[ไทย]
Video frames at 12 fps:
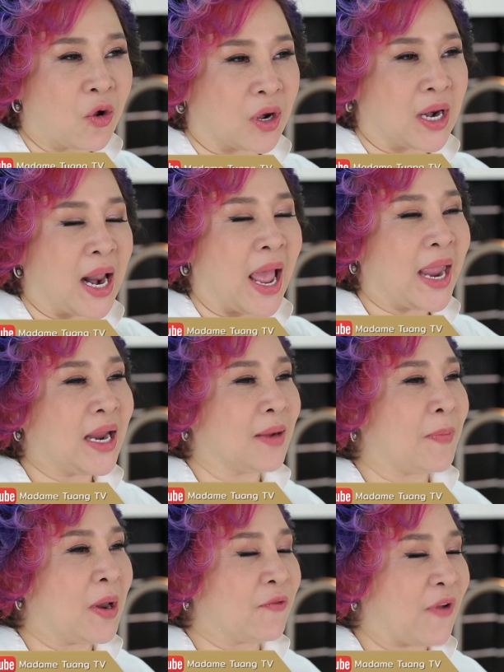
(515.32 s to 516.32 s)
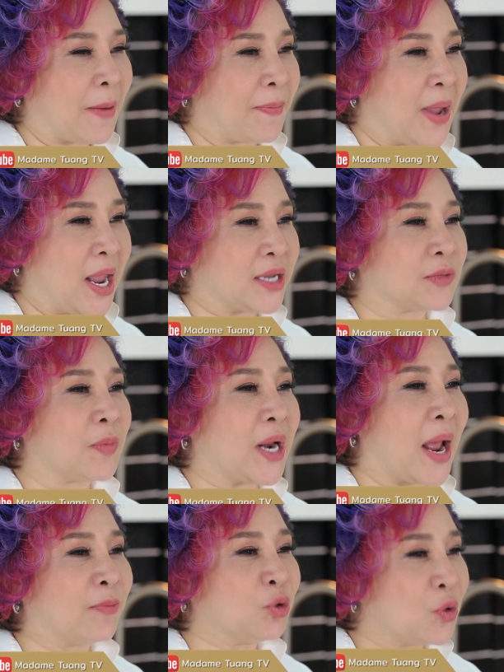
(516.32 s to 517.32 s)
กดไลค์เป็นแฟนเพจมา
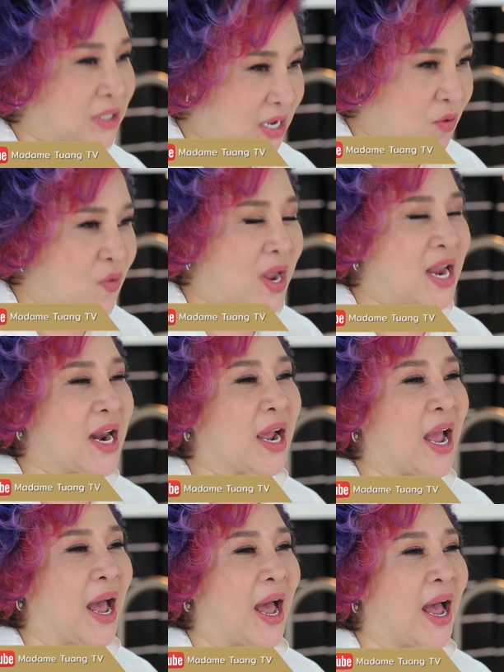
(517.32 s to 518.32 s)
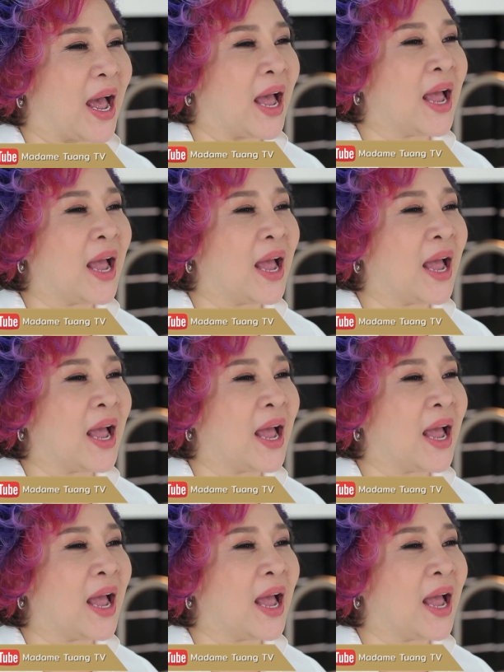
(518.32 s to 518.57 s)
ดามตรงทีวีนะคะ